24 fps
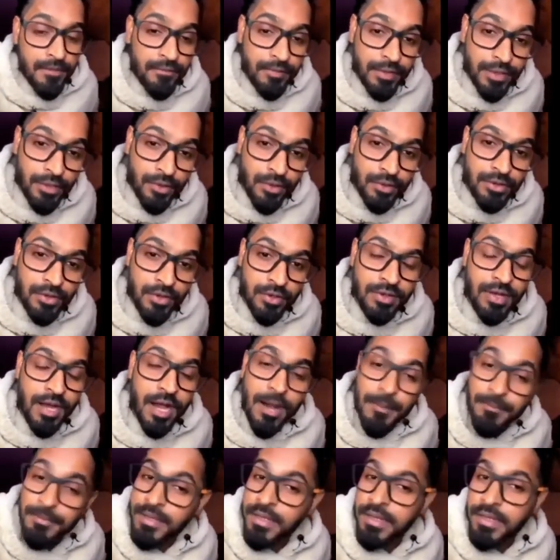वीडियोस और
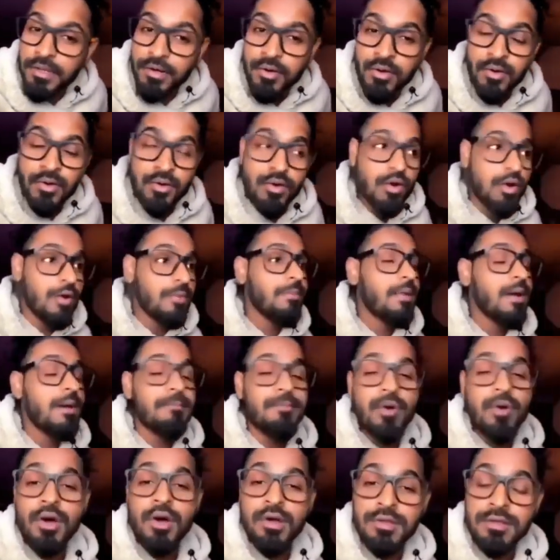काम देख रहा हूँ और मैं
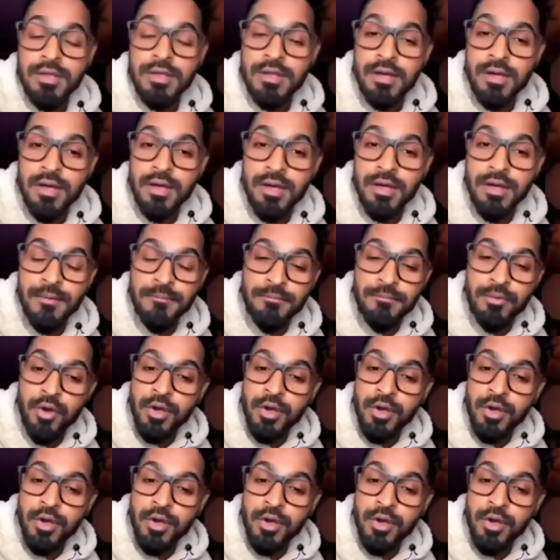बहुत uh,